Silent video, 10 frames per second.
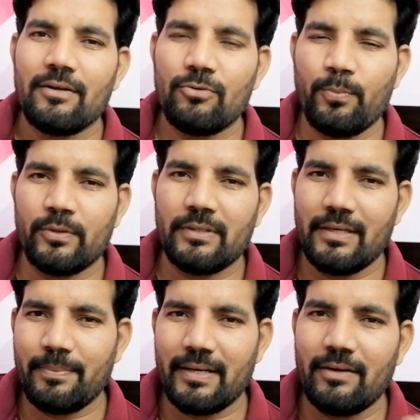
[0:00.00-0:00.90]
నువ్వు పోతే
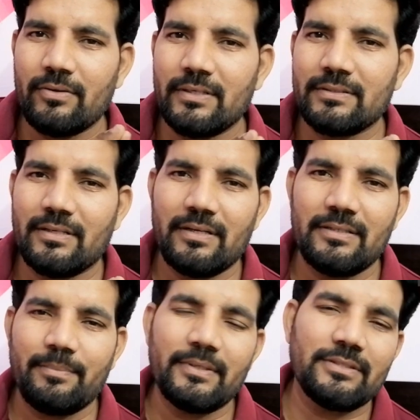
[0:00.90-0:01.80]
నీ పని ఎవరు
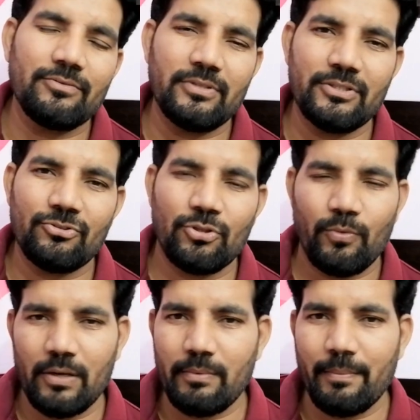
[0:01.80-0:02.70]
చేస్తారని చెప్పేసి ఉద్దేశంతో
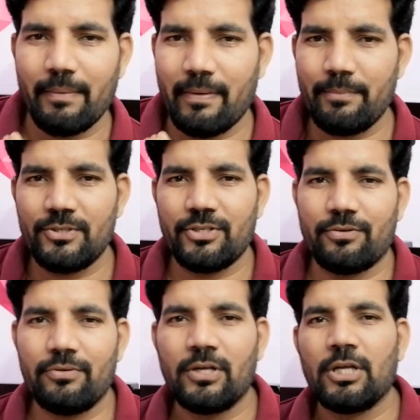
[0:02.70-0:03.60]
వాళ్ళు మిమ్మల్ని పంపించరు